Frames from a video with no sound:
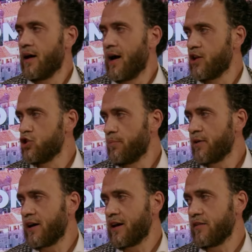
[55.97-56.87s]
Angela
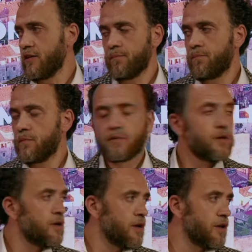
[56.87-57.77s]
Picardi
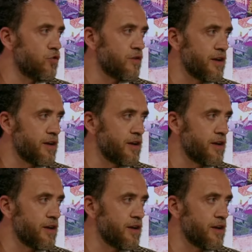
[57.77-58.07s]
e Susanna